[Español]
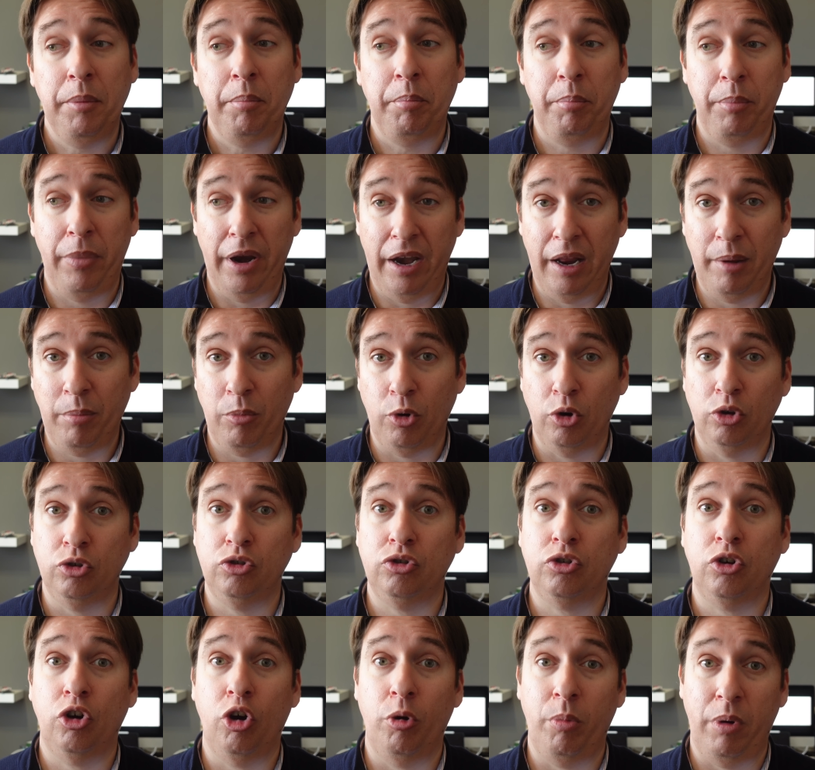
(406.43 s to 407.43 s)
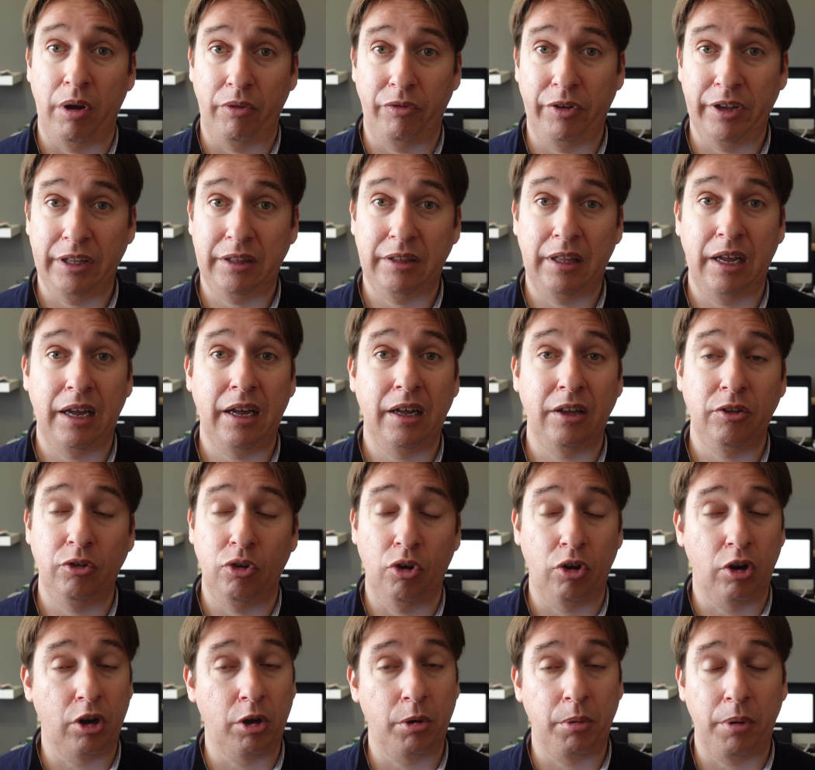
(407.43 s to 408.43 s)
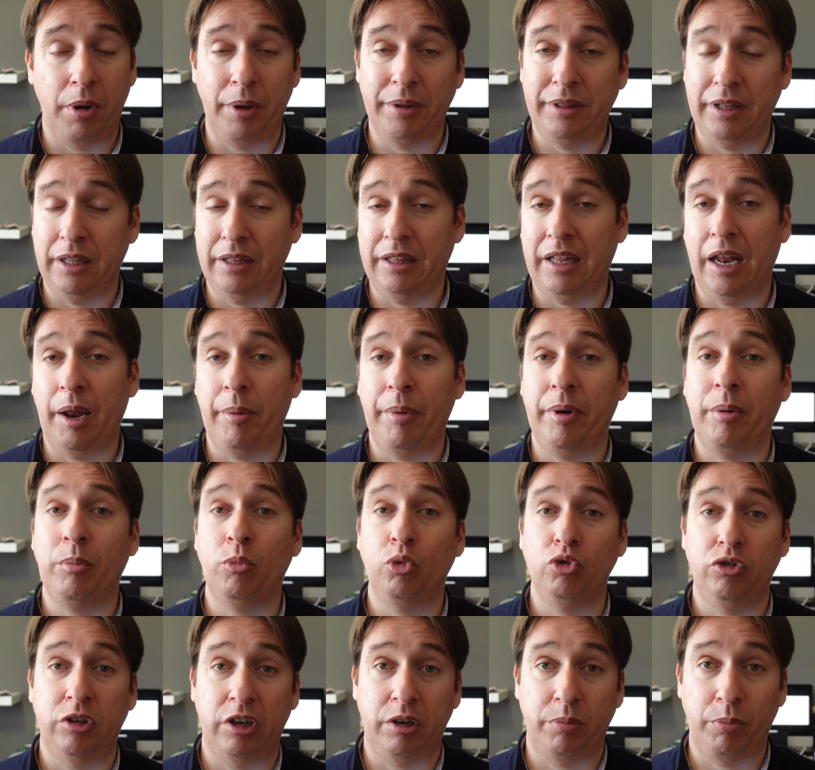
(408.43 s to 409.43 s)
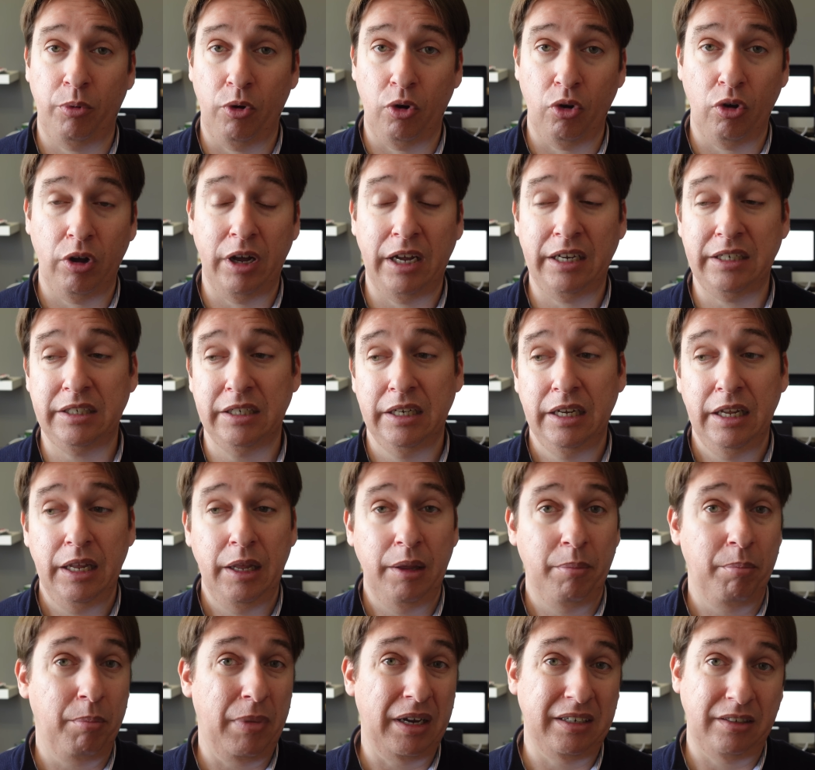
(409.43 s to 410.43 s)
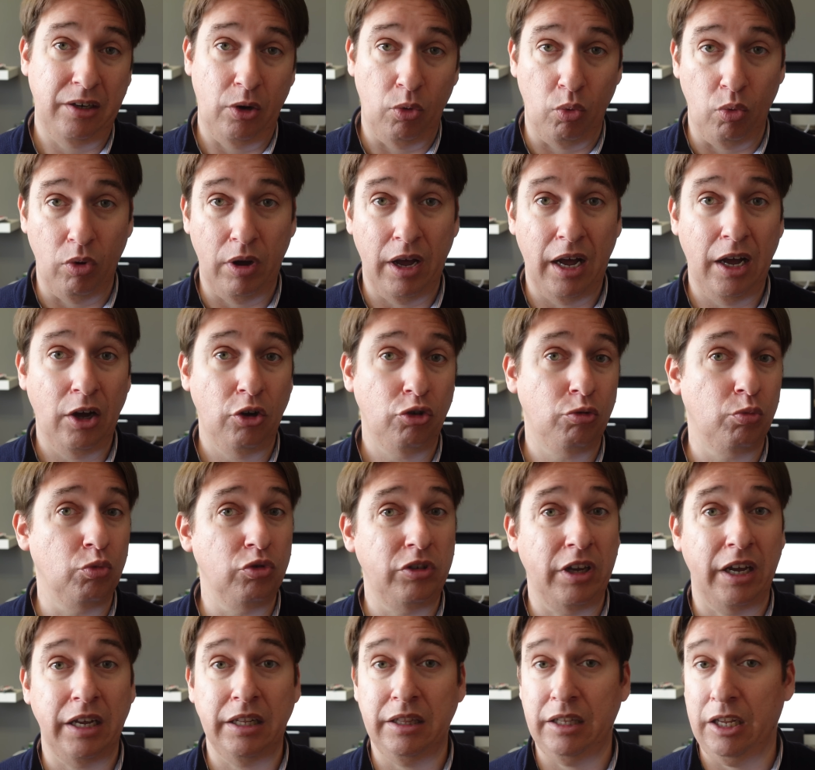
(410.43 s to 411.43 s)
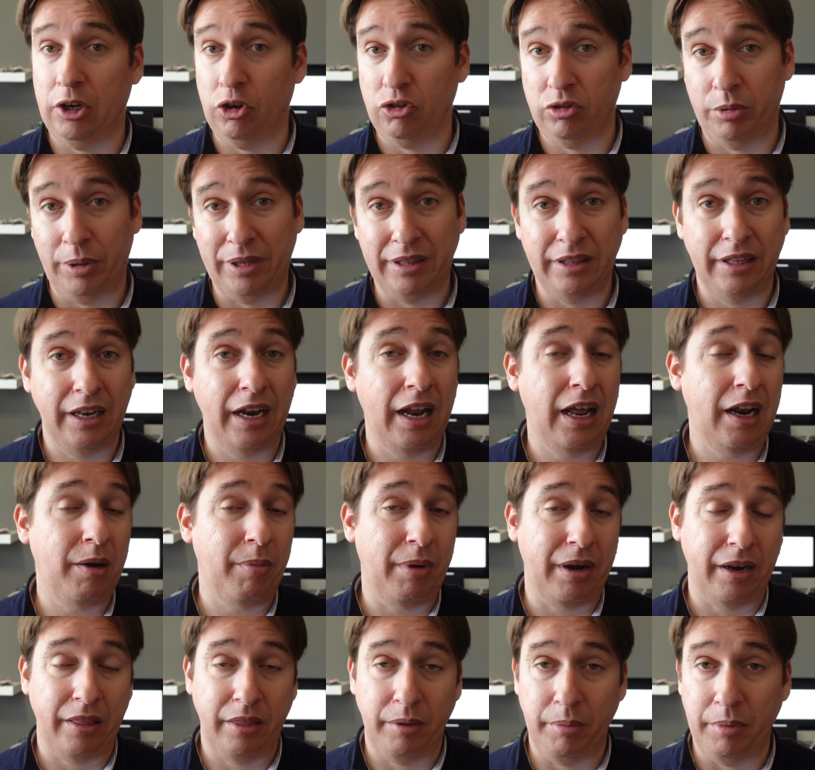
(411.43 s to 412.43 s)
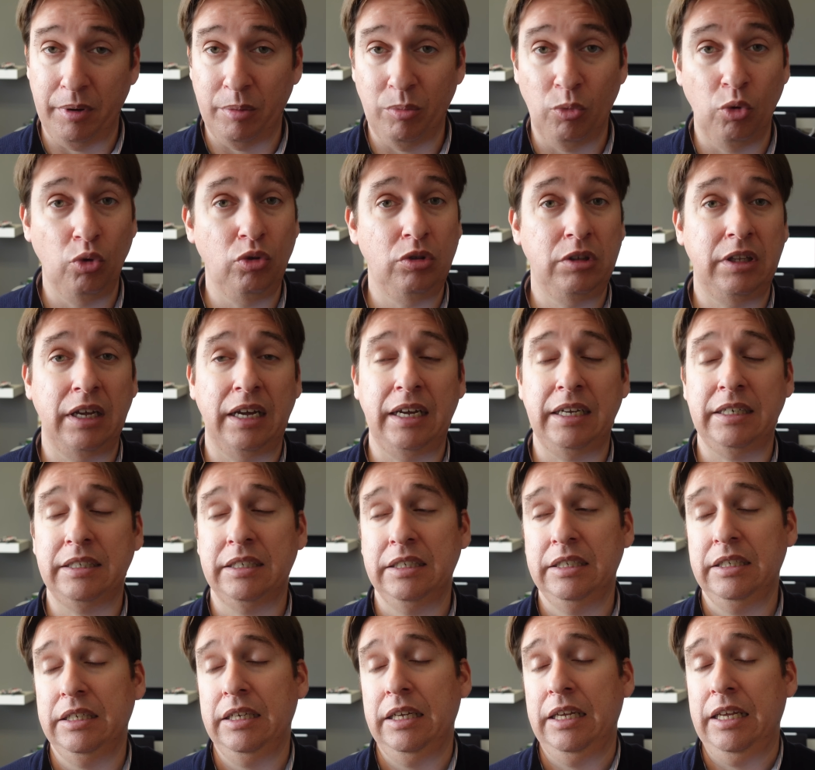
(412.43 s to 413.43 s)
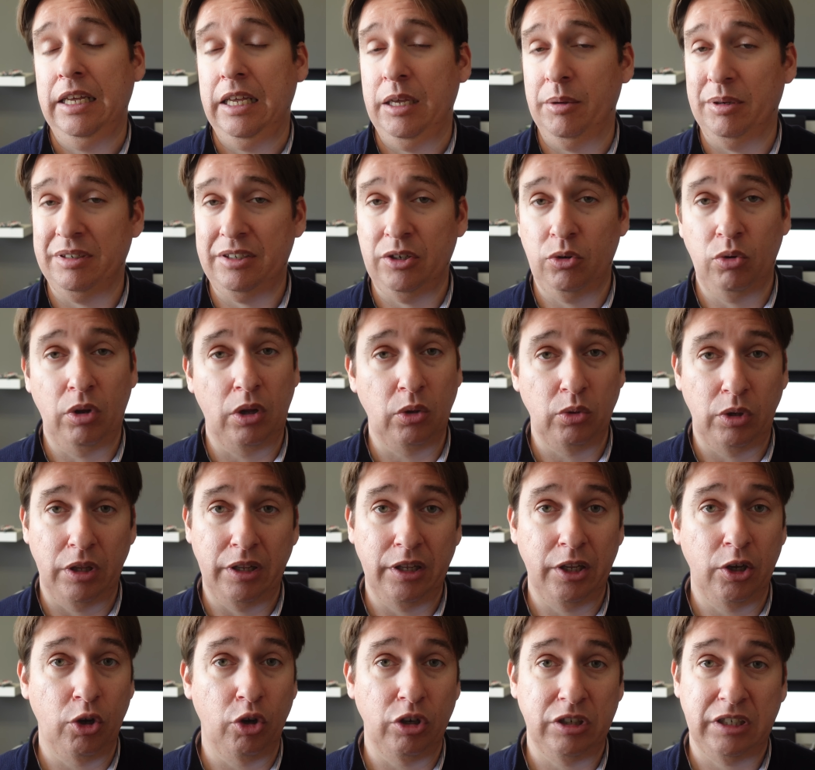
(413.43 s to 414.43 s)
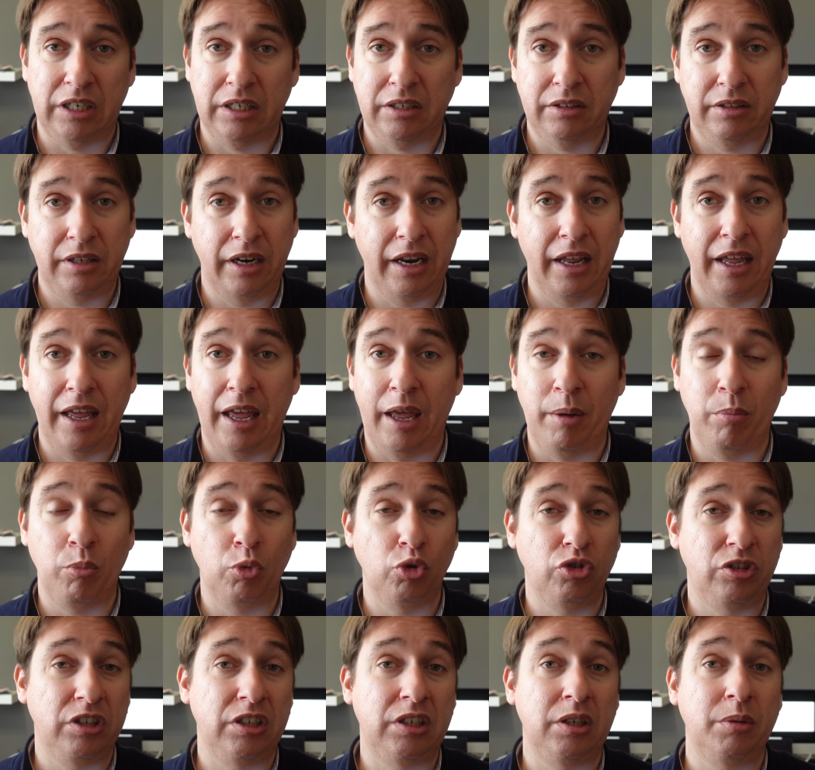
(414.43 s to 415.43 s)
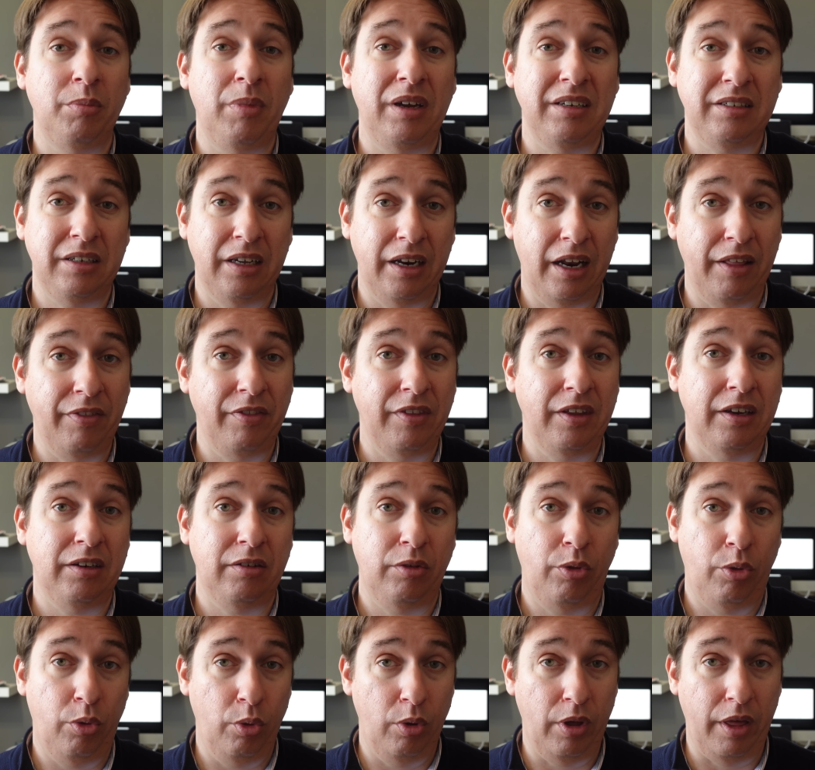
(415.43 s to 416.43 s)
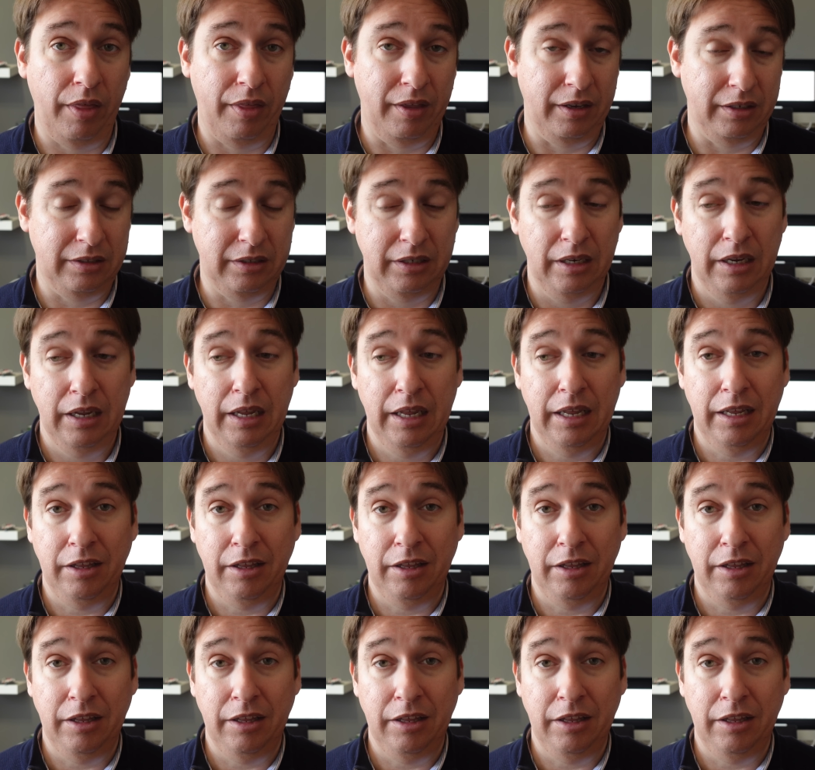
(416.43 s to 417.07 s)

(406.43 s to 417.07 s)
veremos cómo afecta, yo creo que va a intentar haber muchas prórrogas, va a ser un caos, mucha gente no se va a enterar, va a recibir multas y va a ser un auténtico desastre en muchísimas grandes ciudades.